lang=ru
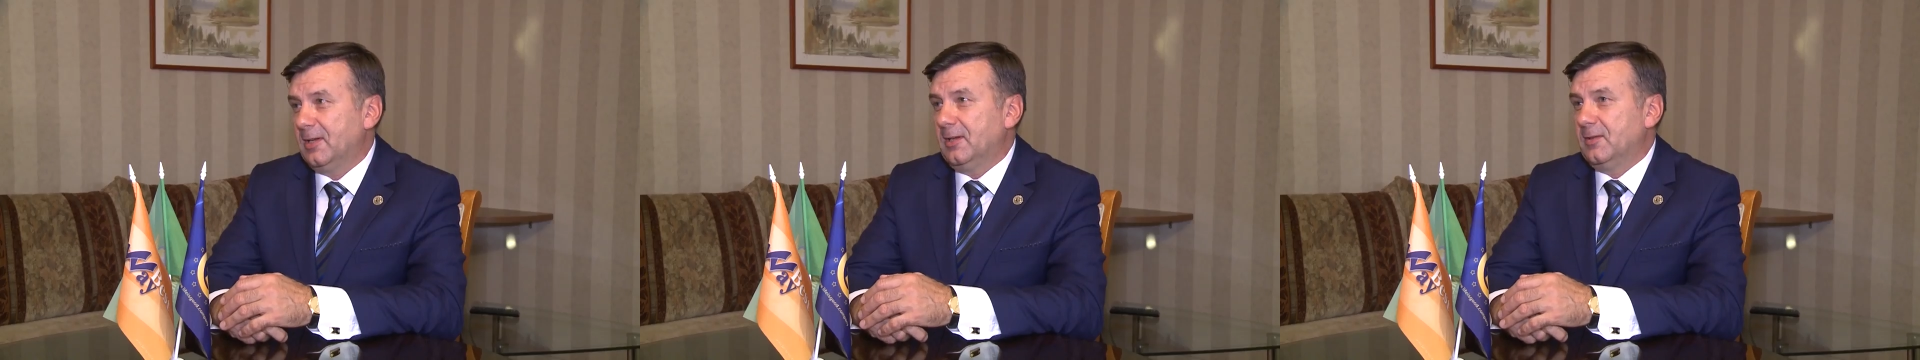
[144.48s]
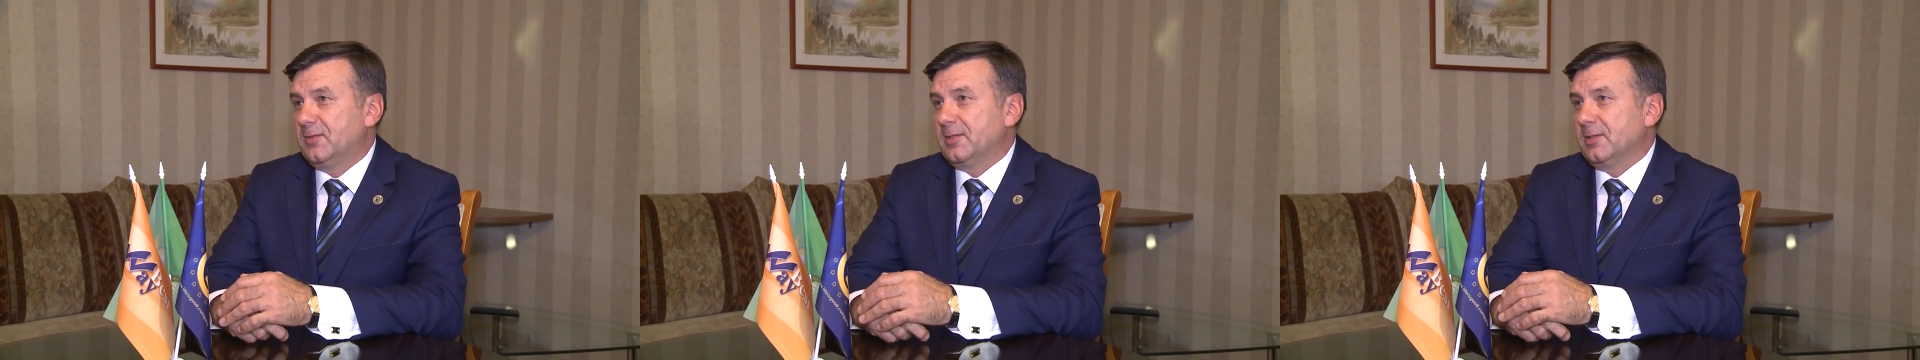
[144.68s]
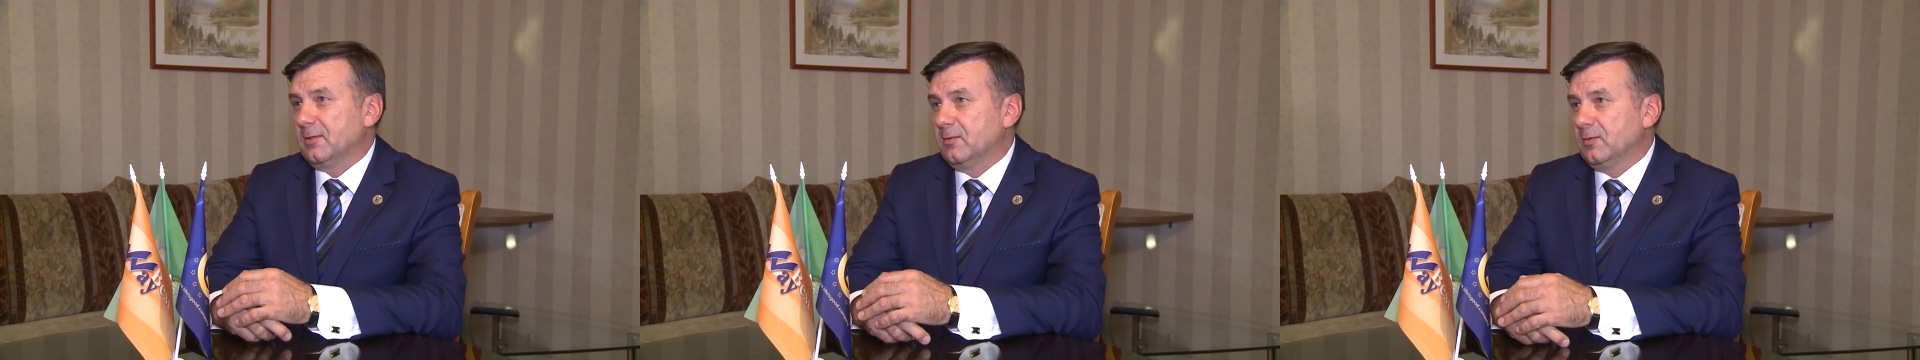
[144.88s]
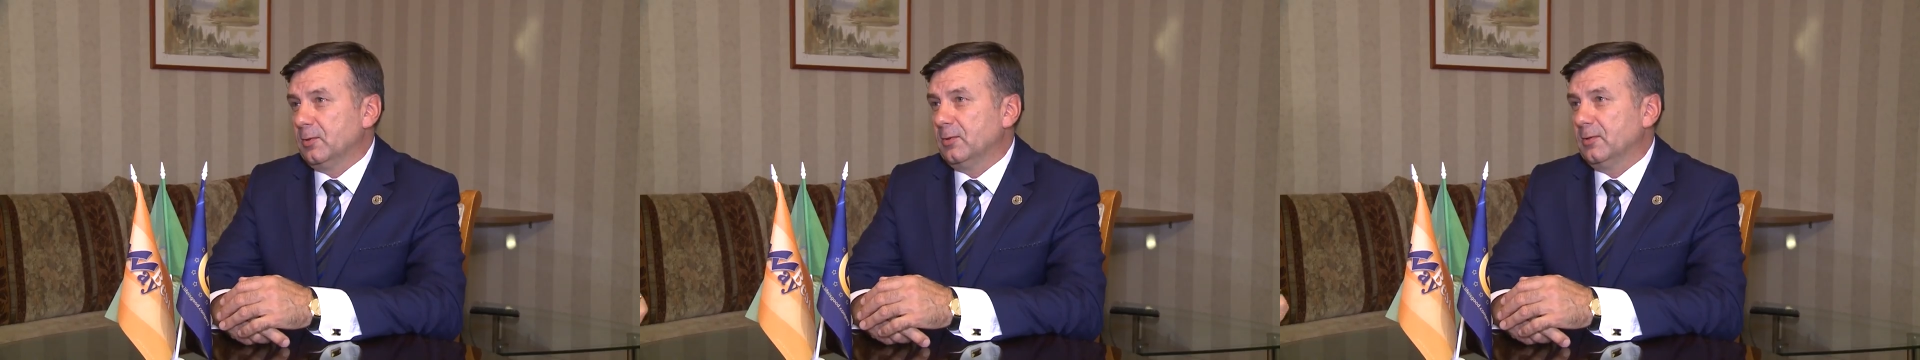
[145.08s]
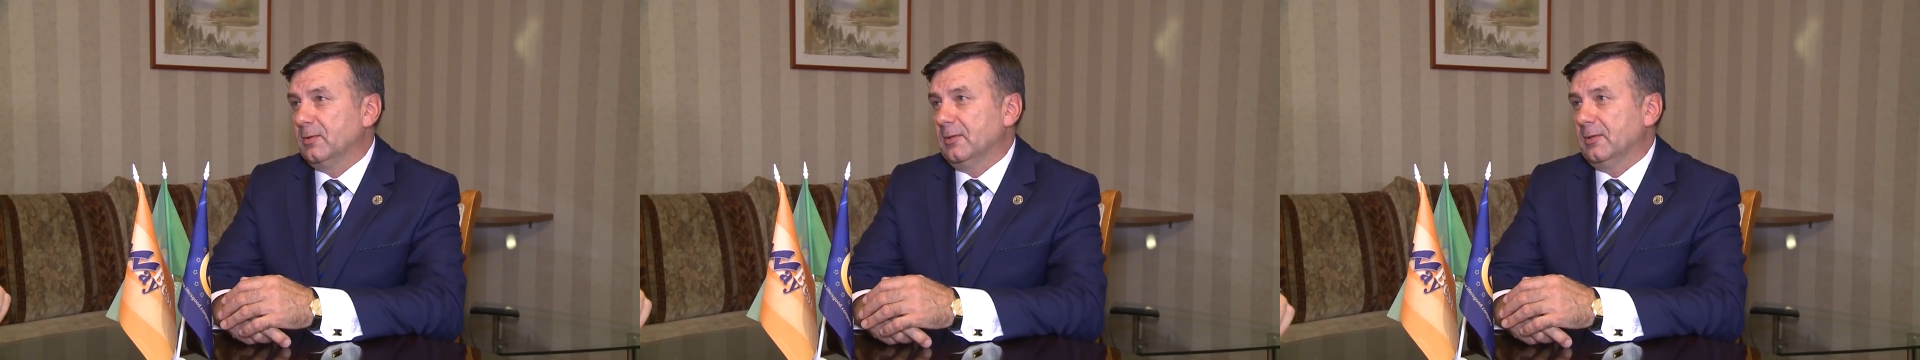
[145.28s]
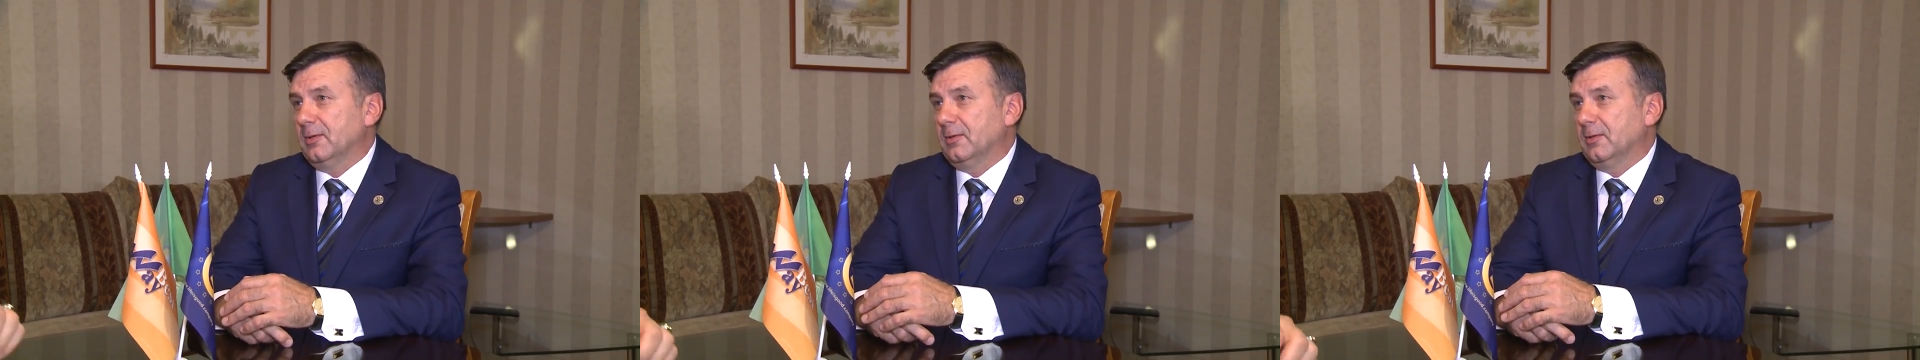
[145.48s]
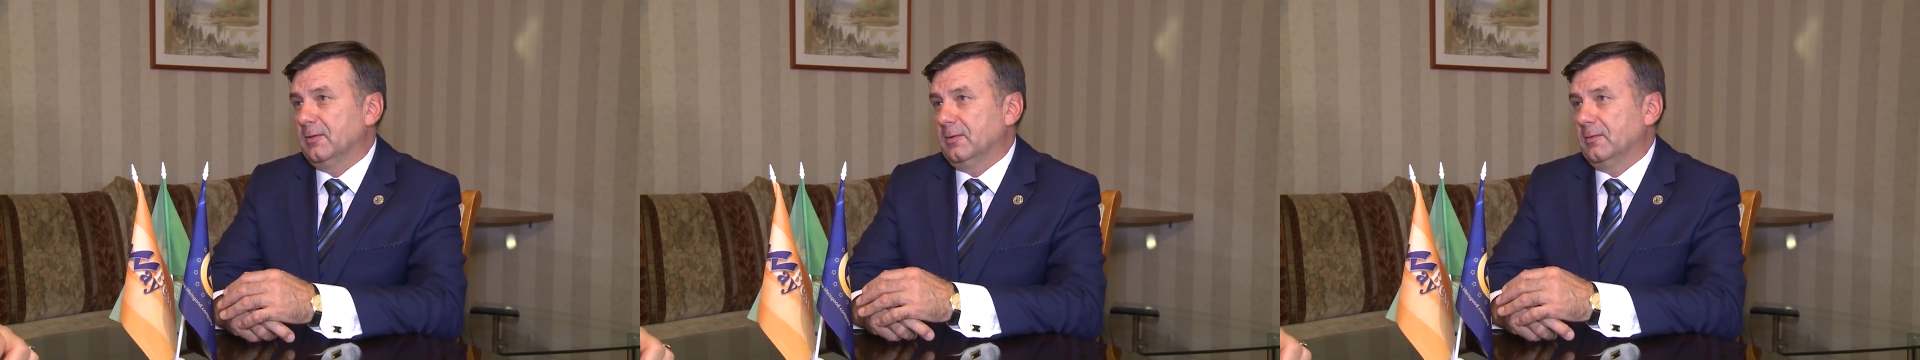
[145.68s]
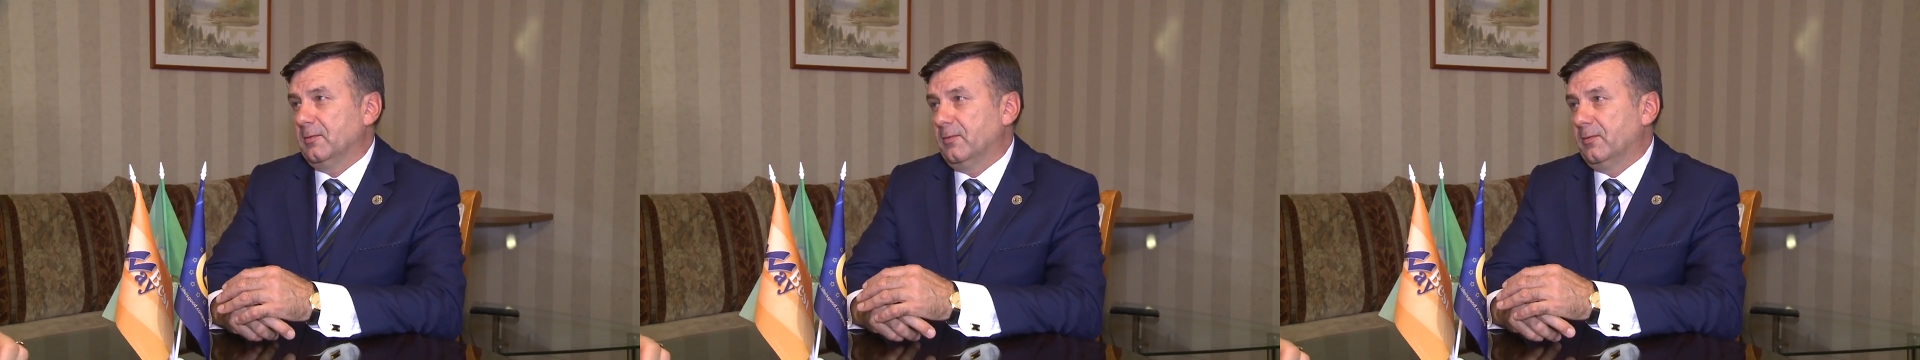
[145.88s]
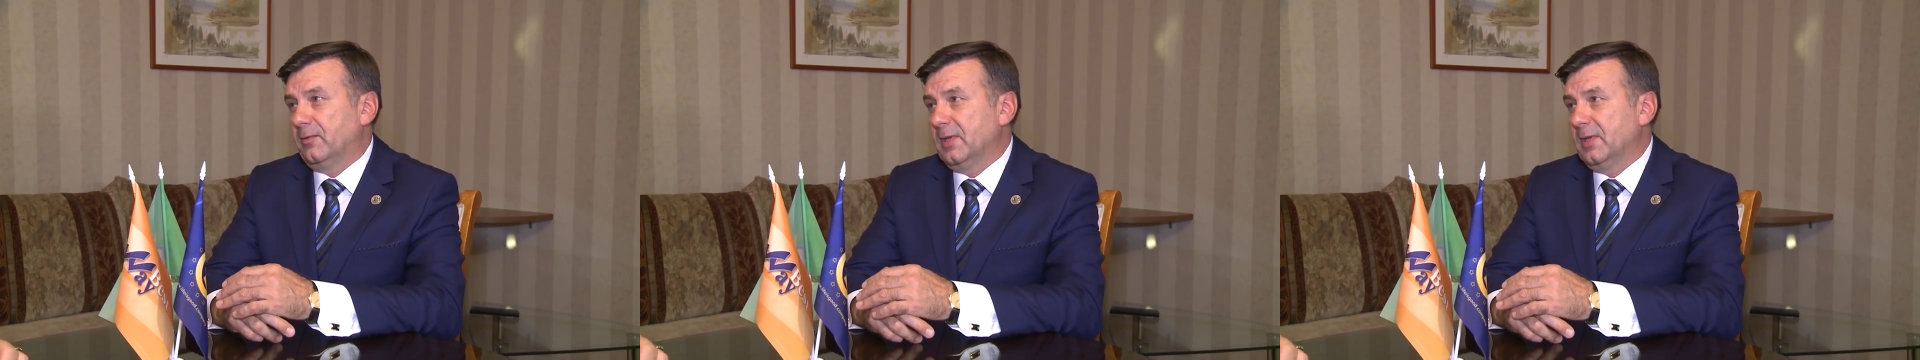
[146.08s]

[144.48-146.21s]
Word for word: И все равно э,